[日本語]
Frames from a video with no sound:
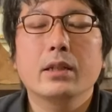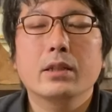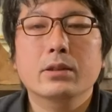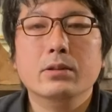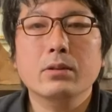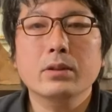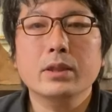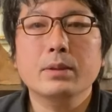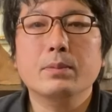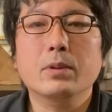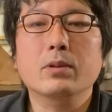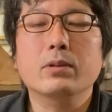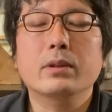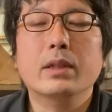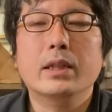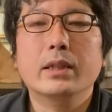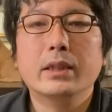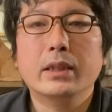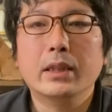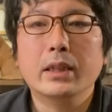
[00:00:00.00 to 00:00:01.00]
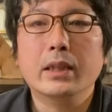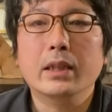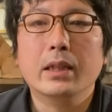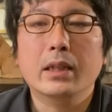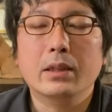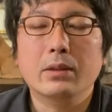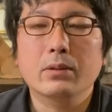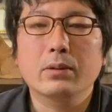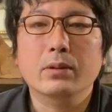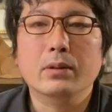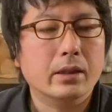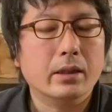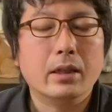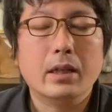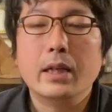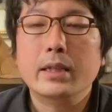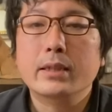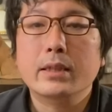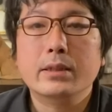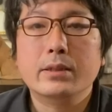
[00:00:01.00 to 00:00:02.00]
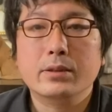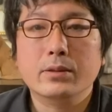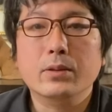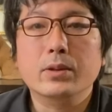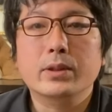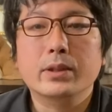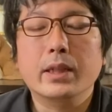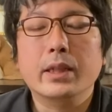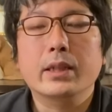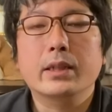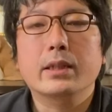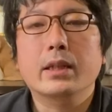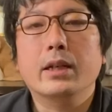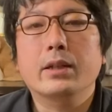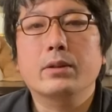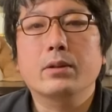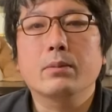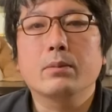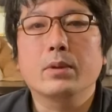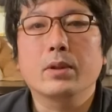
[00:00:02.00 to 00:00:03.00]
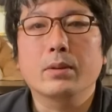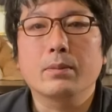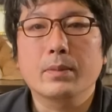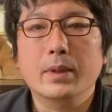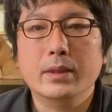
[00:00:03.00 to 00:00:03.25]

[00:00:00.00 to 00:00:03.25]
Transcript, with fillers: 少し僕なりに、あの、解説をしていきたいと思いま